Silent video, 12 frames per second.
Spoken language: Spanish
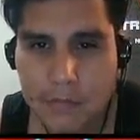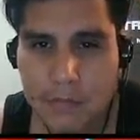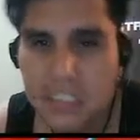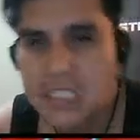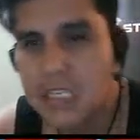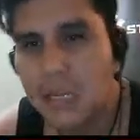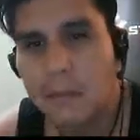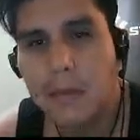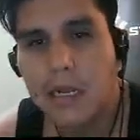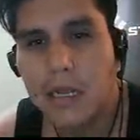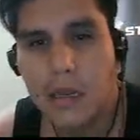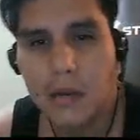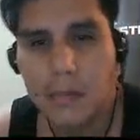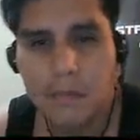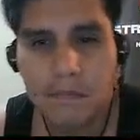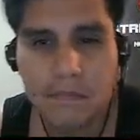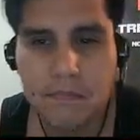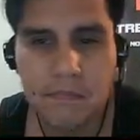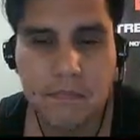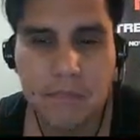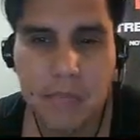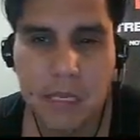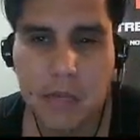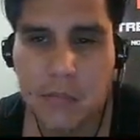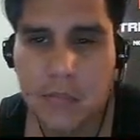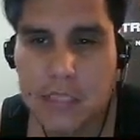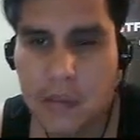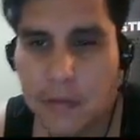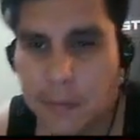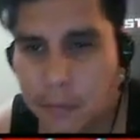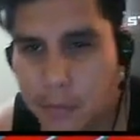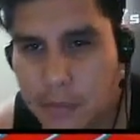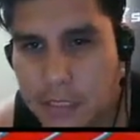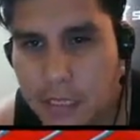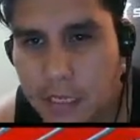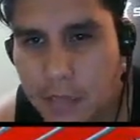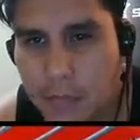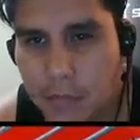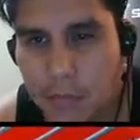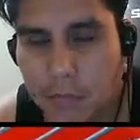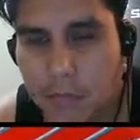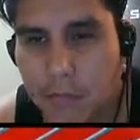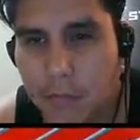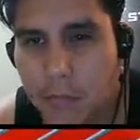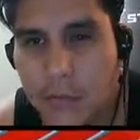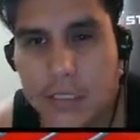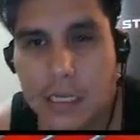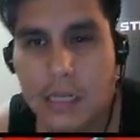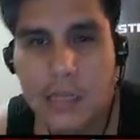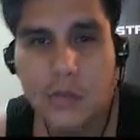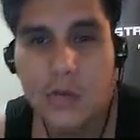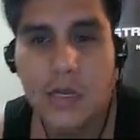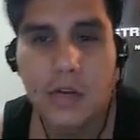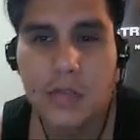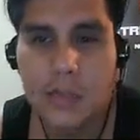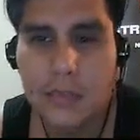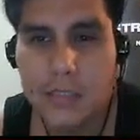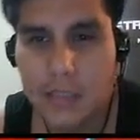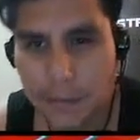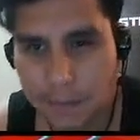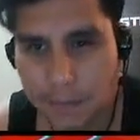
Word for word: Dice que es para... Para, ¿cómo se llama? Por si caís de mucha altura no te va a pasar nada.